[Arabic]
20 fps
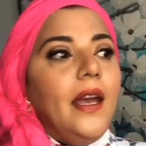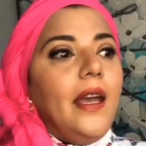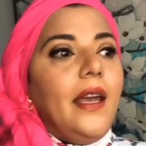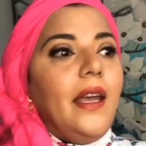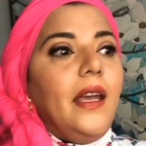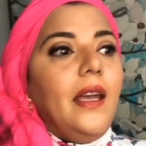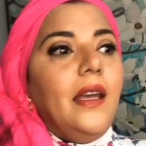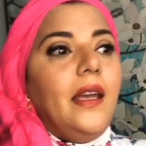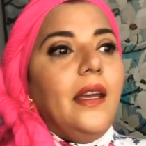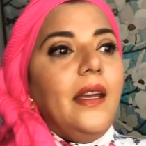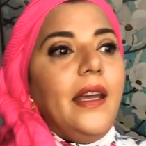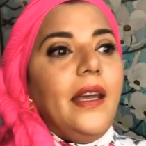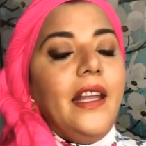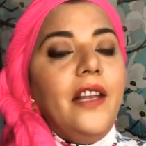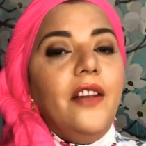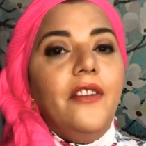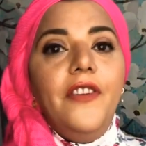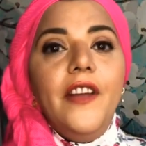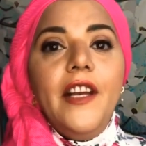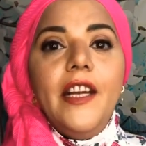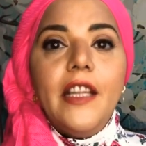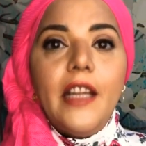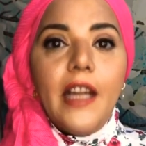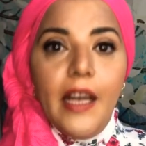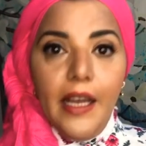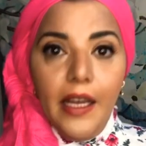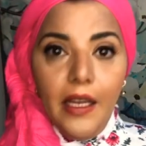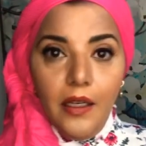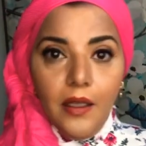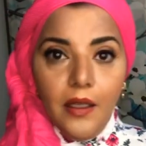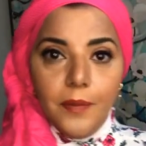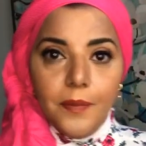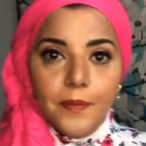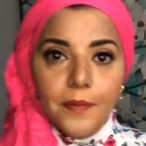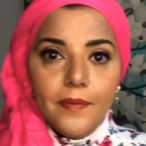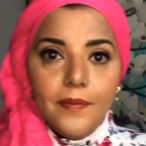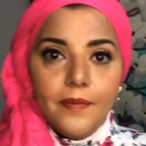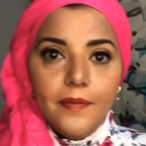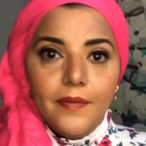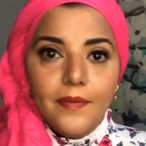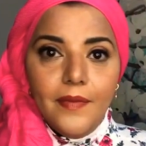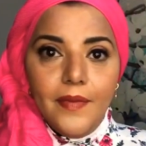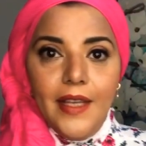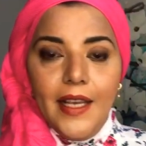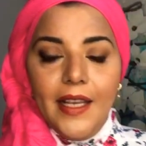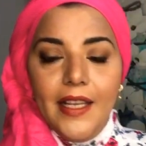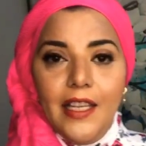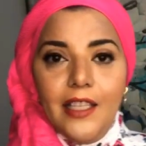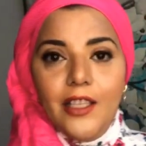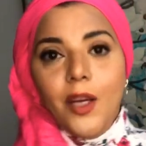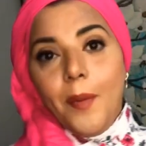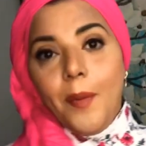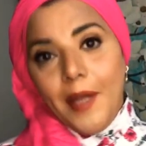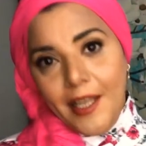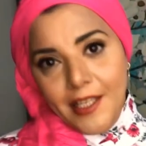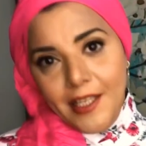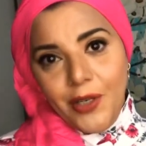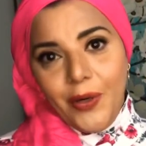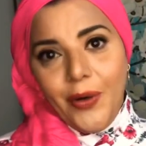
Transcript: آه، الفكره هنا يعني طبعا اديكوا